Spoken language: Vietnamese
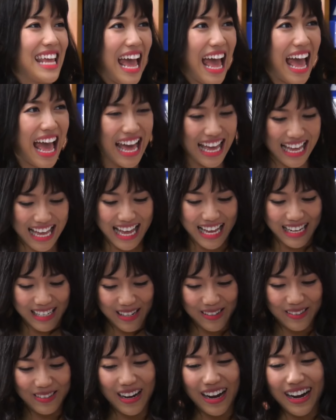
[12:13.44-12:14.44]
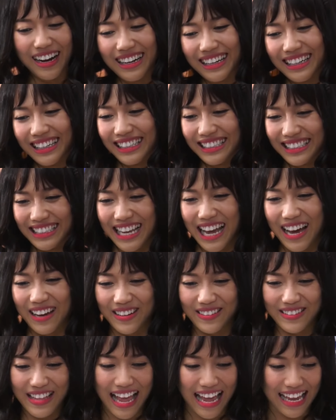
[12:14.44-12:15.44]
dạ đâu có
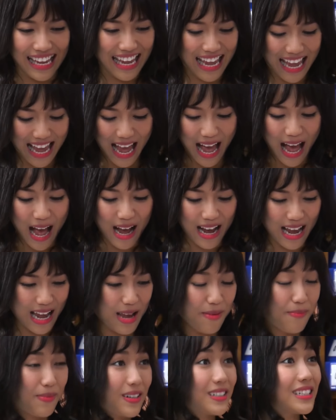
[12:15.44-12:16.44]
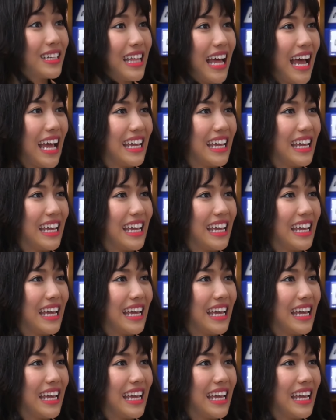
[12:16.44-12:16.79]
sao đâu thầy à, em gửi cho